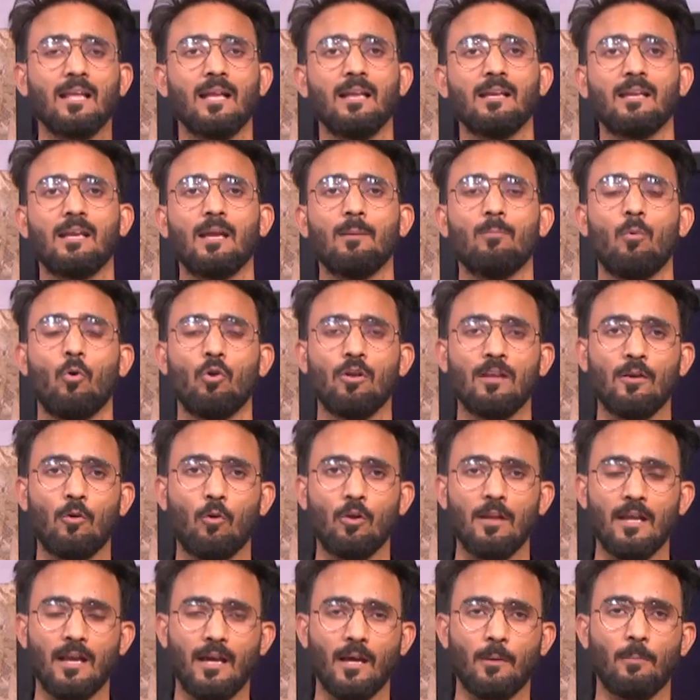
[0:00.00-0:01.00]
थे इनकी बॉलिंग
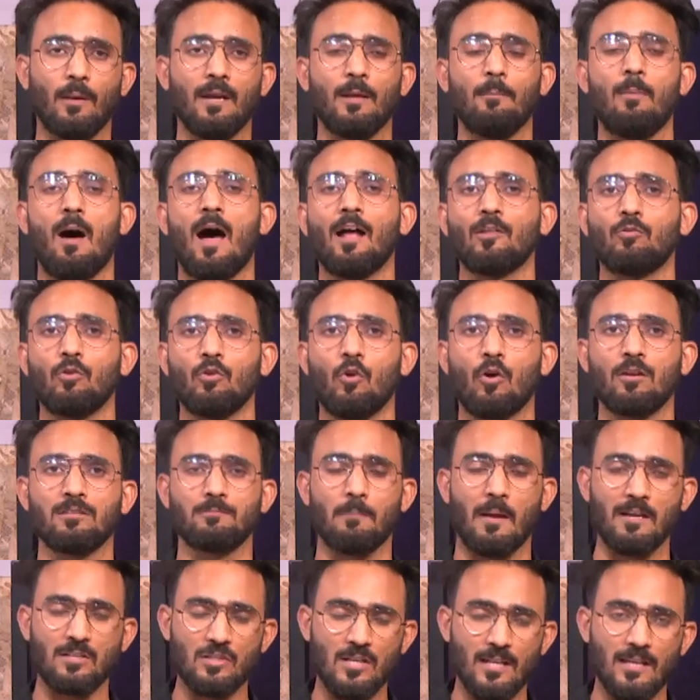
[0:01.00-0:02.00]
को लेकर बड़ी बात हुई और
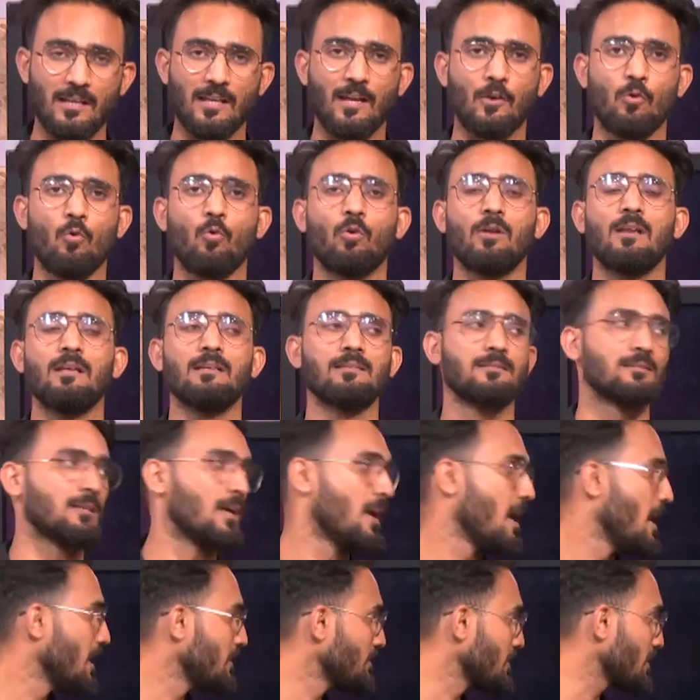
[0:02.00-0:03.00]
स्पेशली इनकी गुगलीज
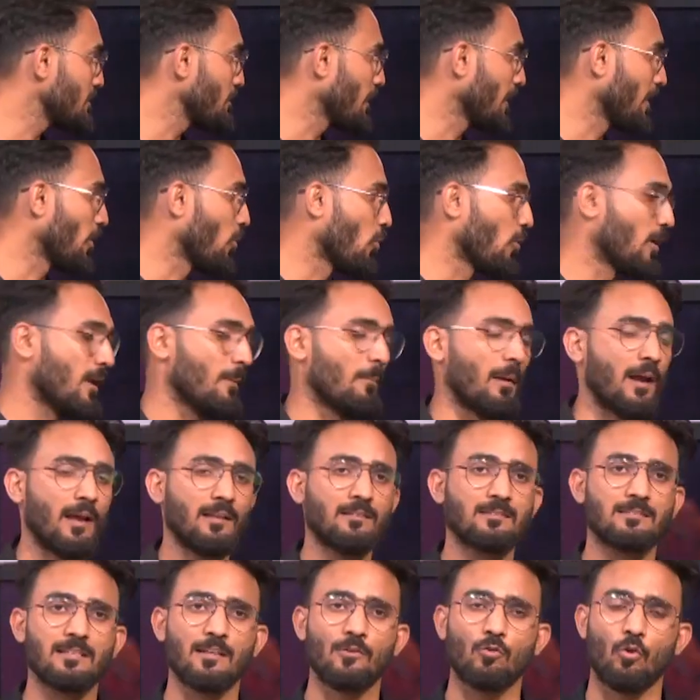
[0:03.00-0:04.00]
जिस पर इन्होंने
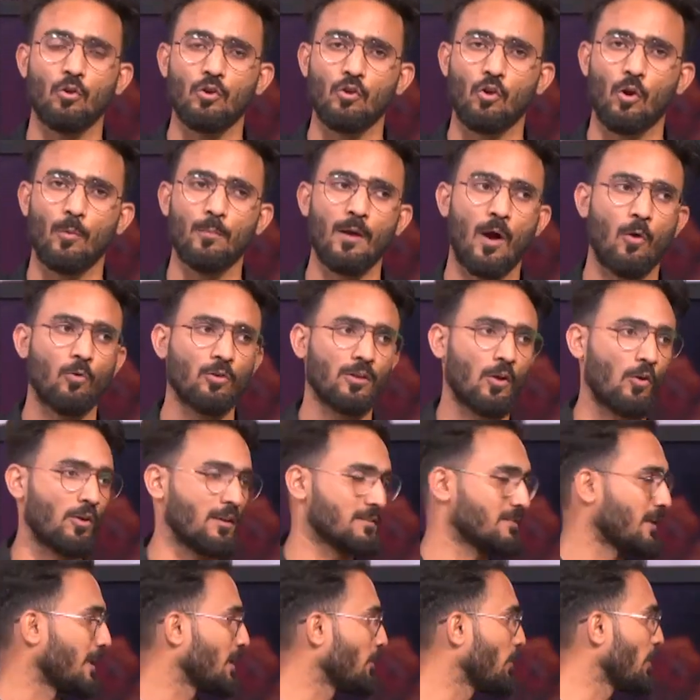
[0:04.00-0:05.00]
महेंद्र सिंह धोनी को भी आउट किया
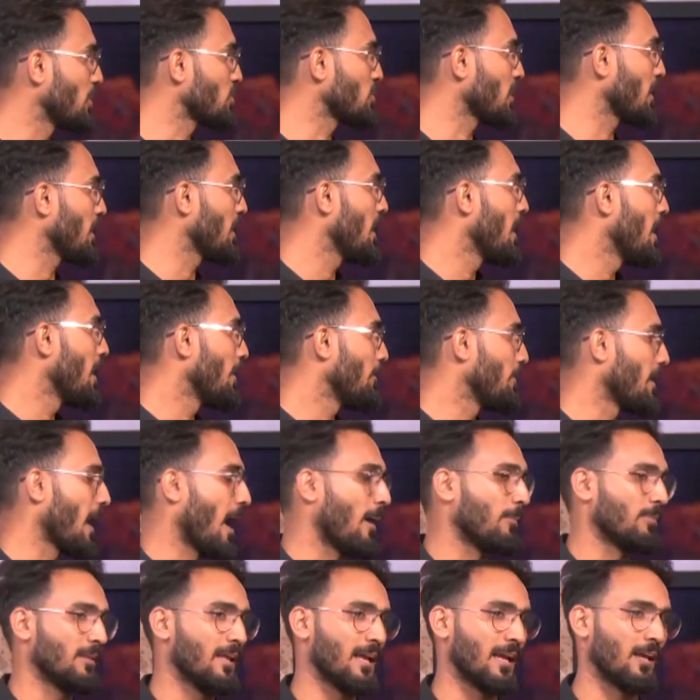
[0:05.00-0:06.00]
ये सेलिब्रेशन भी
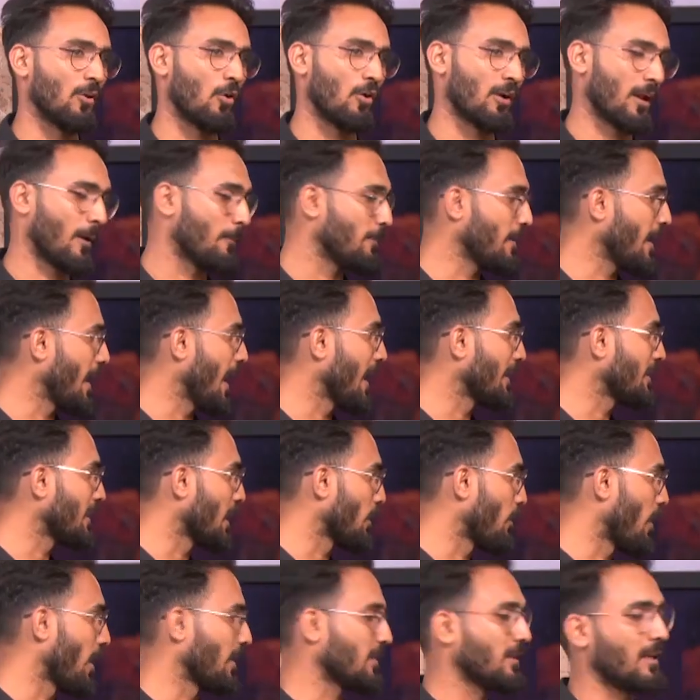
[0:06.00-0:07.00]
आप देख रहे हैं और अब ये
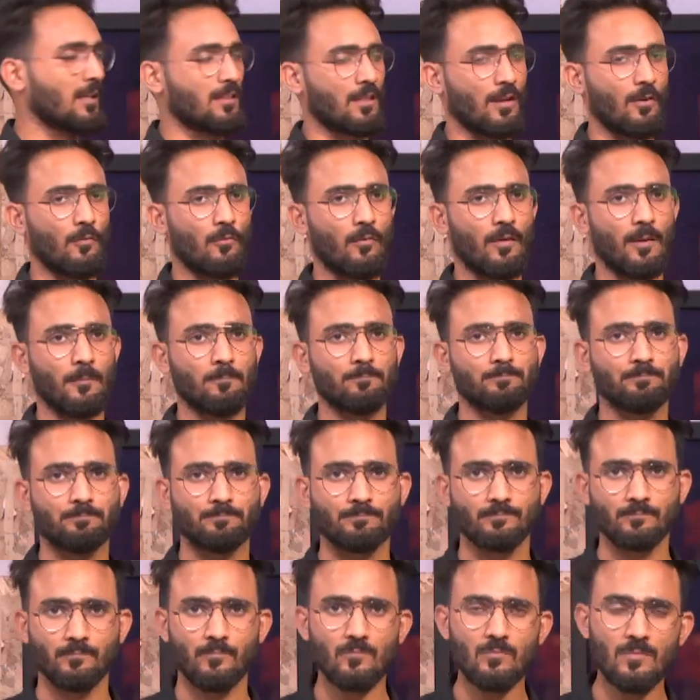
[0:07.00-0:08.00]
हैदराबाद की तरफ है
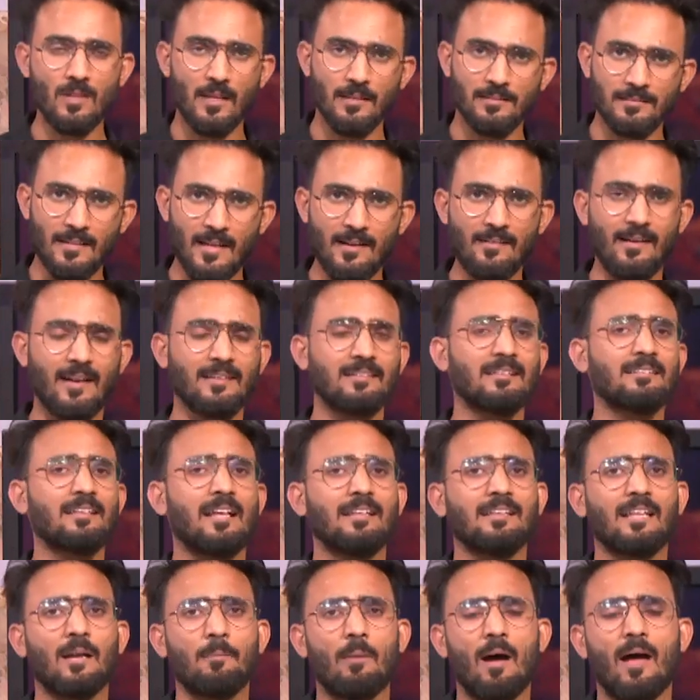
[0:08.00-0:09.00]
सनराइजर्स
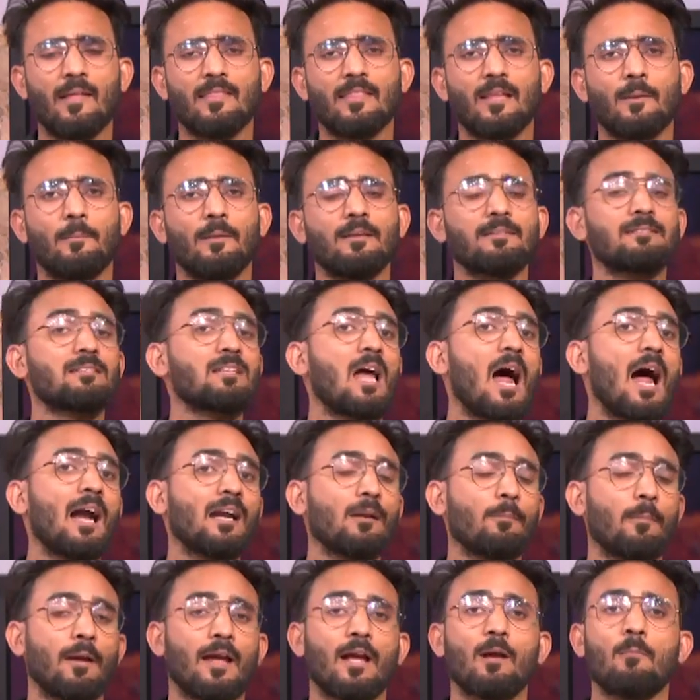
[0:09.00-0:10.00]
हैदराबाद ने भी
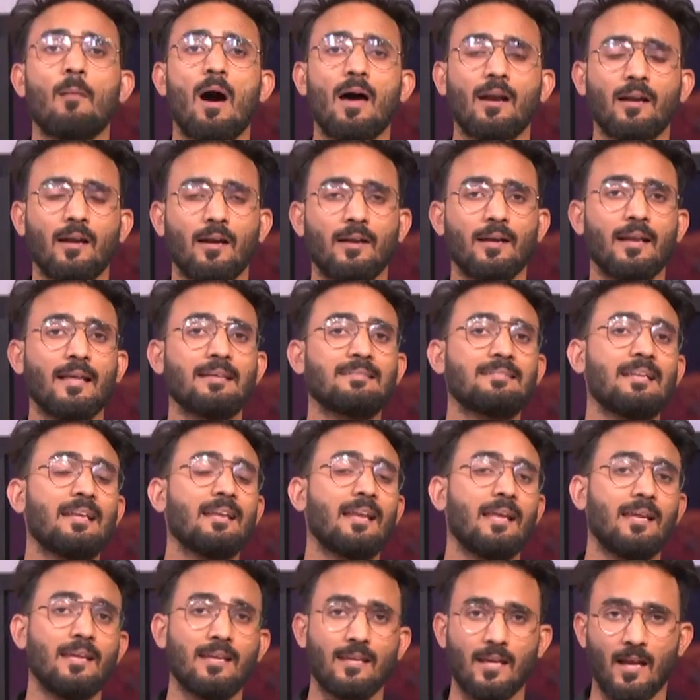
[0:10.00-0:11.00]
स्टार्ट मयंक मार्कंडे से
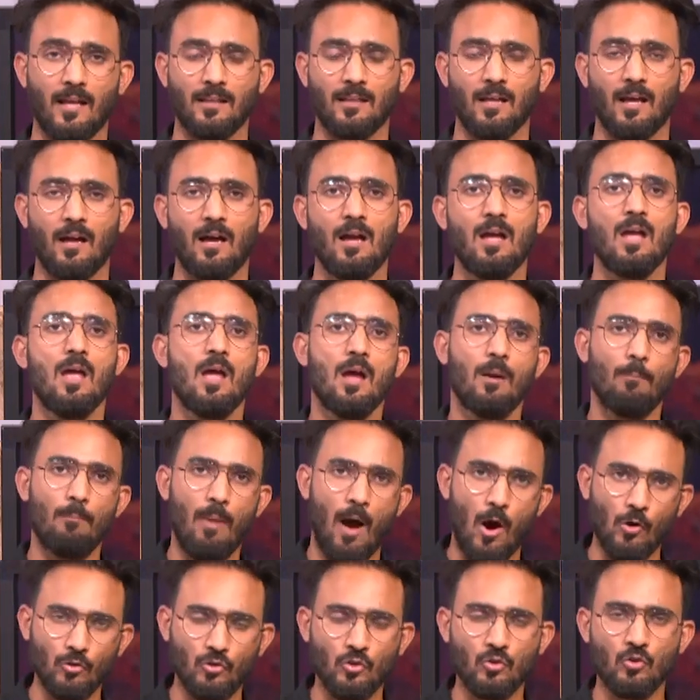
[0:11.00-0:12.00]
नहीं किया था
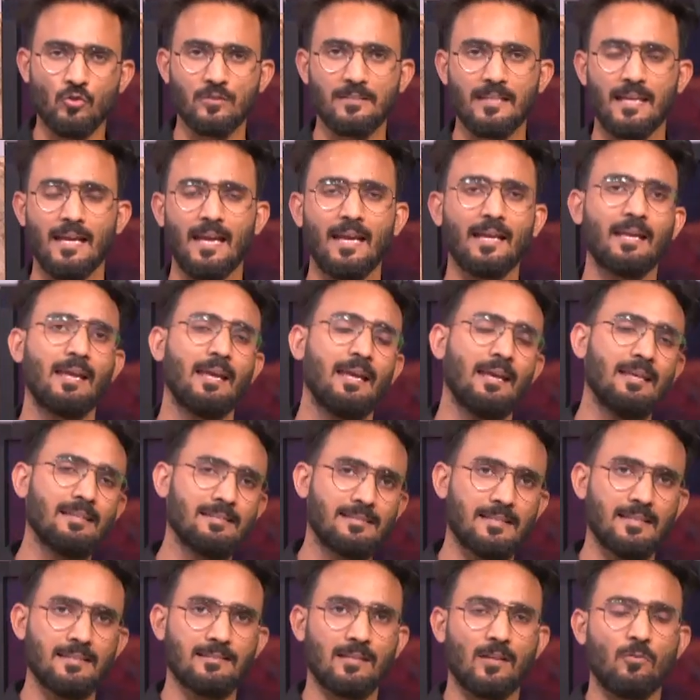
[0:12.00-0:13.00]
बावजूद उसके कि
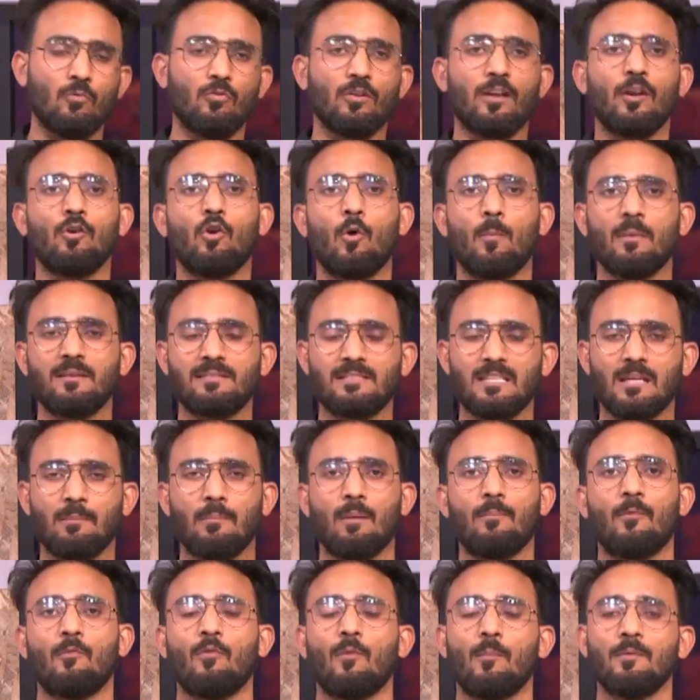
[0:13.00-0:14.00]
इस सीजन उनकी डोमेस्टिक
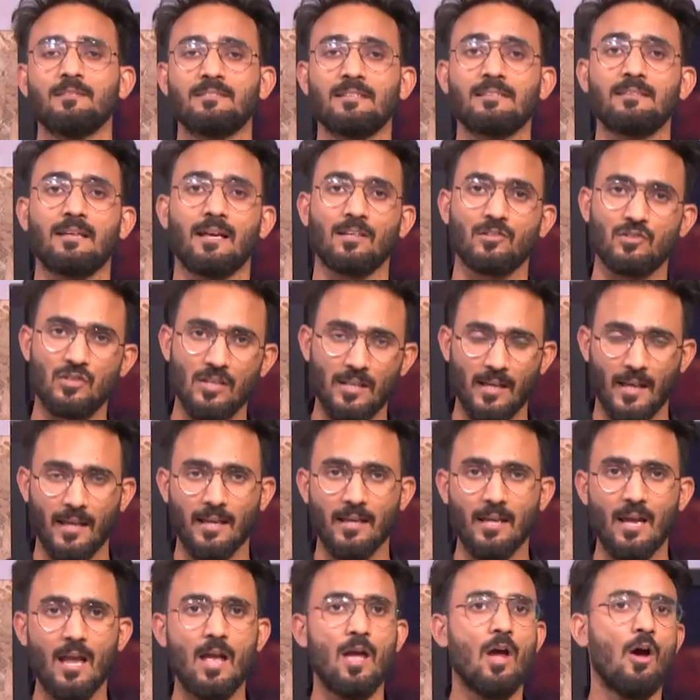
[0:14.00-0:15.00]
में परफॉर्मेंसेज अच्छी रही